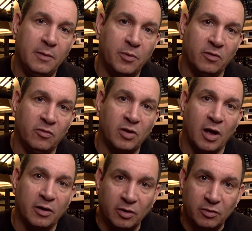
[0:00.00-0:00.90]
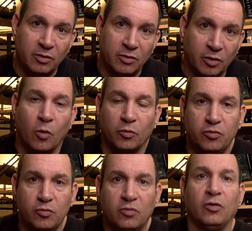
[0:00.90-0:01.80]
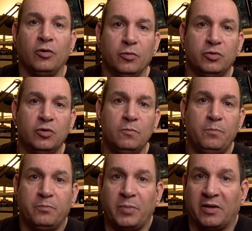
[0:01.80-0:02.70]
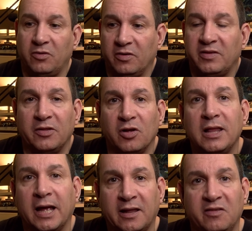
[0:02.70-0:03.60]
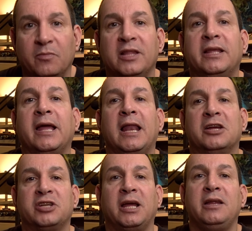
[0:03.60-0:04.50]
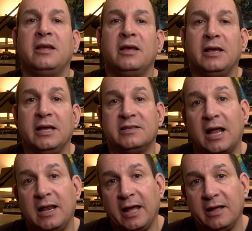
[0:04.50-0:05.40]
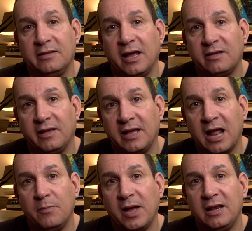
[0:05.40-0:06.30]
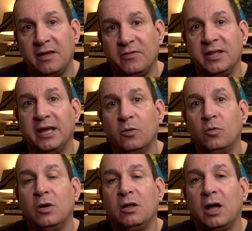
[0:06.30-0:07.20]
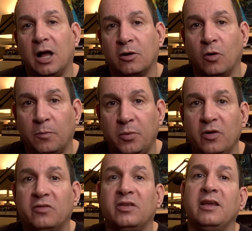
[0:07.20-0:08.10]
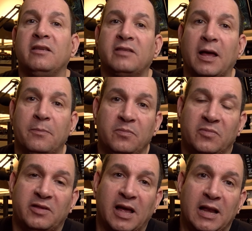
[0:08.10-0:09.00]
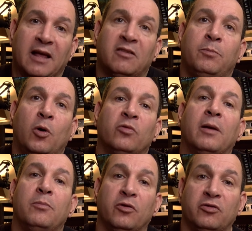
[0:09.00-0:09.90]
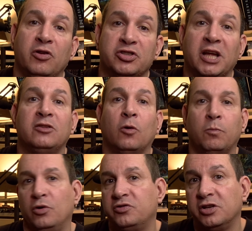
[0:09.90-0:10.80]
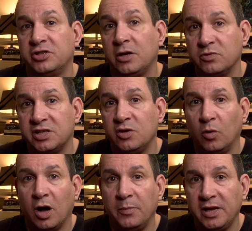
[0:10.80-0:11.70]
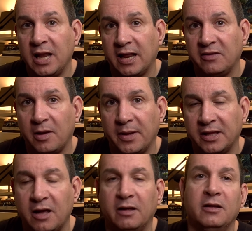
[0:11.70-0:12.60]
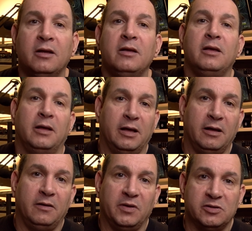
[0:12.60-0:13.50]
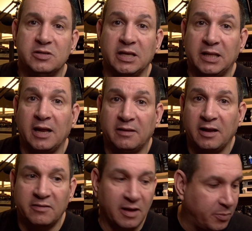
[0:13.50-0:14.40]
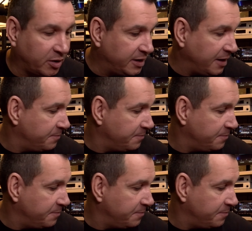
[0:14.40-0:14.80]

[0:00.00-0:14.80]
producteurs de, de contenu sur YouTube parce que ça donne la crédibilité à la chaîne et ça l'indexe également les vidéos encore plus et ça, l'expose à plus de gens, donc plus de gens aussi au AB, la radio amateur. Euh, fait que ça, c'est très, très important.